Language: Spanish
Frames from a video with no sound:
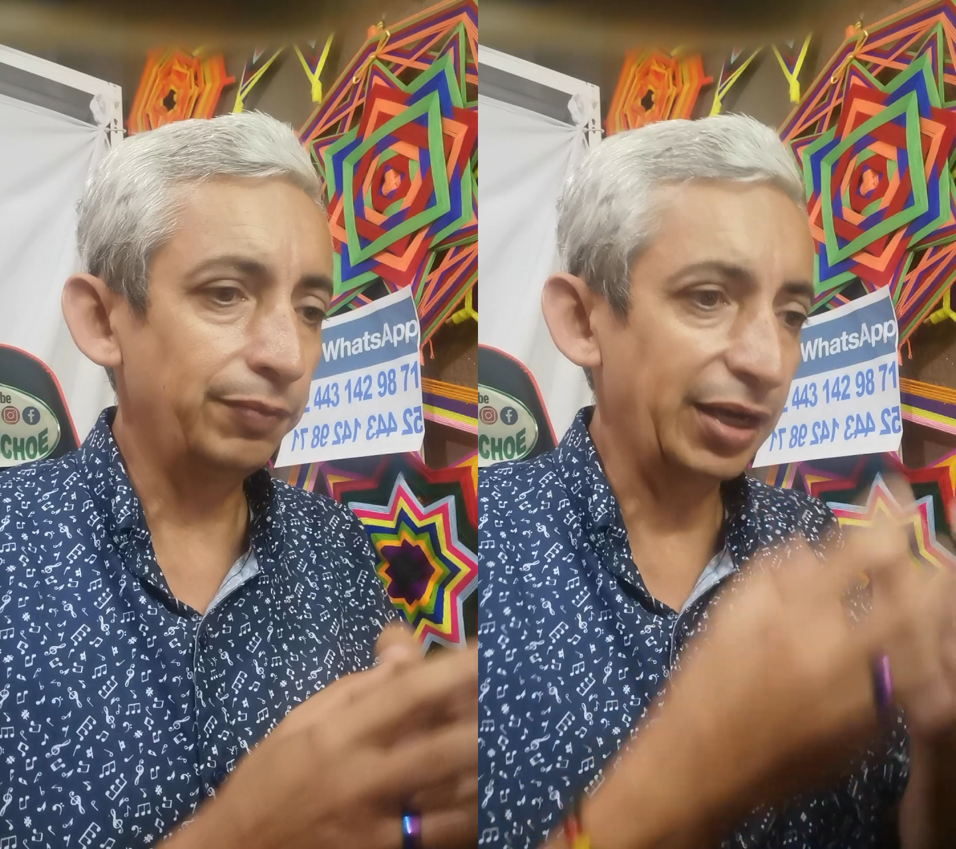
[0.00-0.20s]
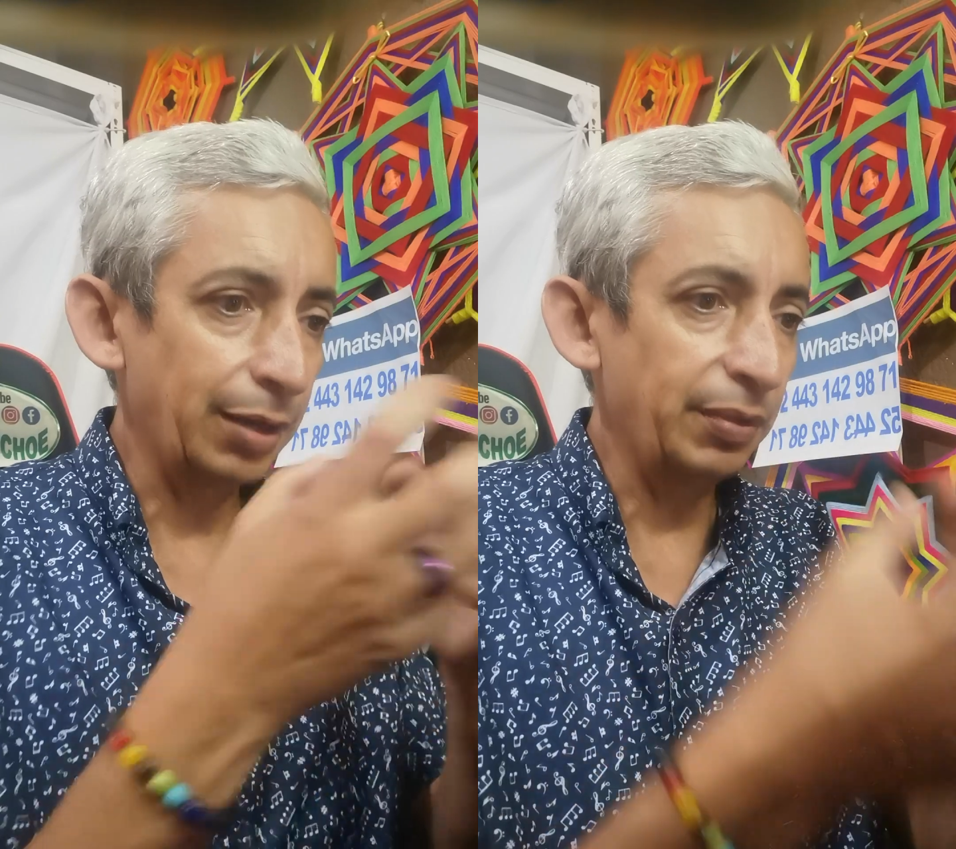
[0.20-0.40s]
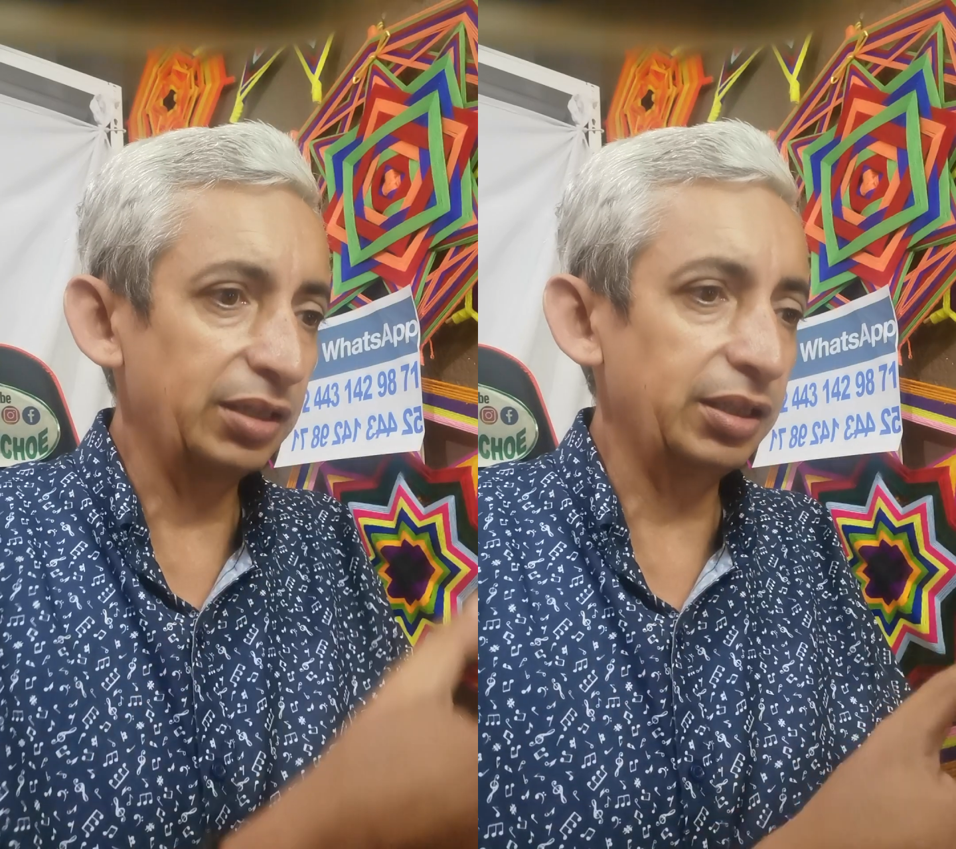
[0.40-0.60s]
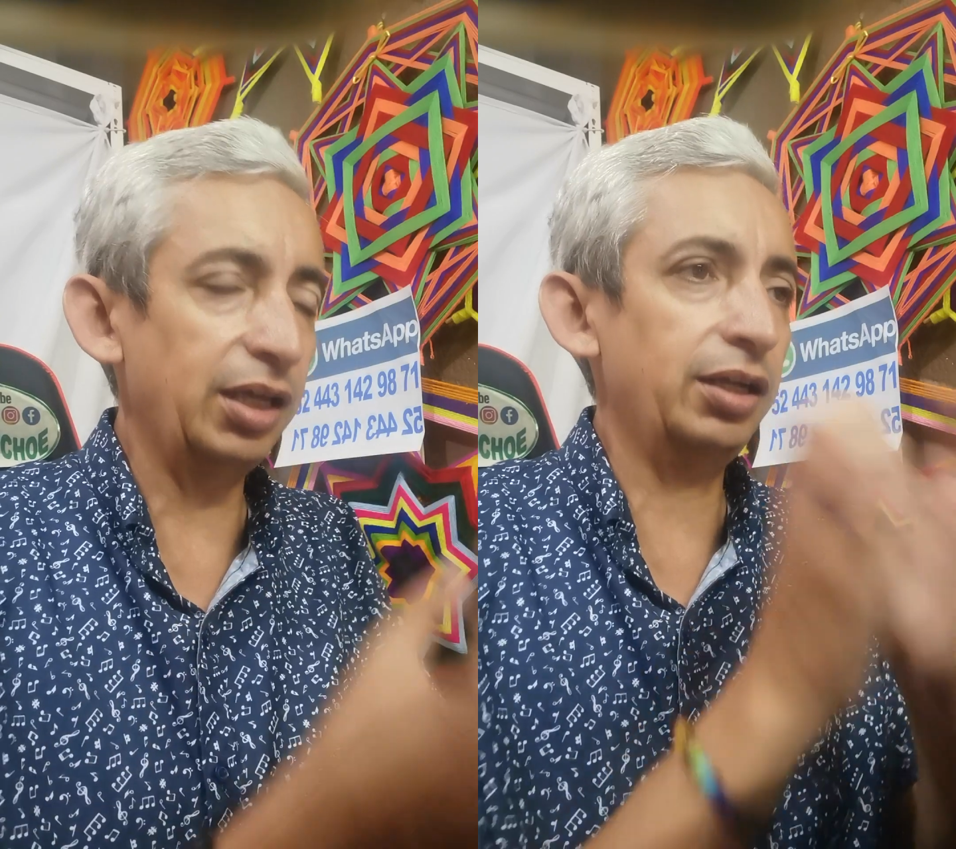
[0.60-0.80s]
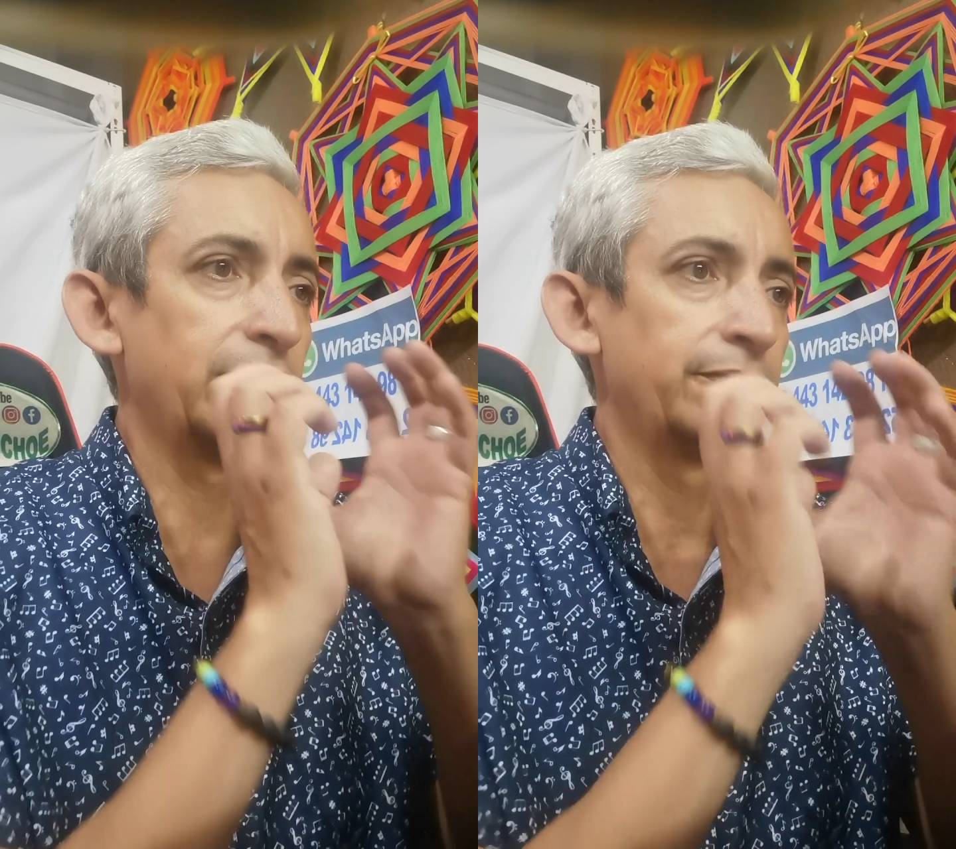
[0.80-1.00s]
para
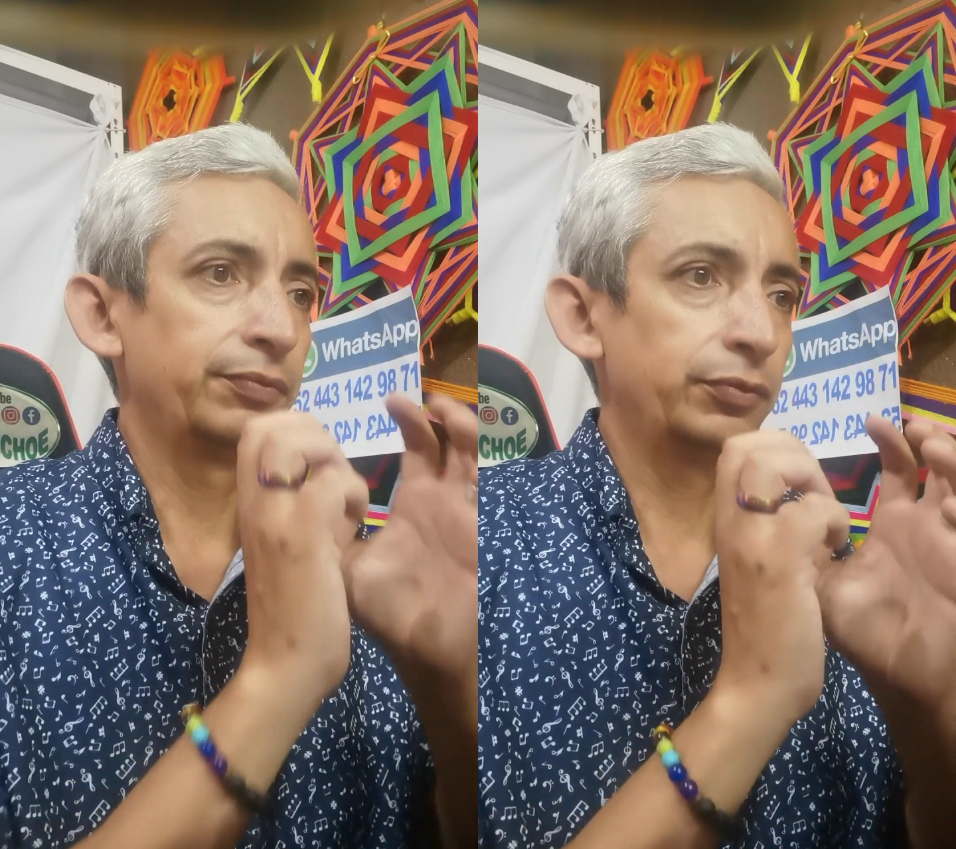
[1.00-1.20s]
matar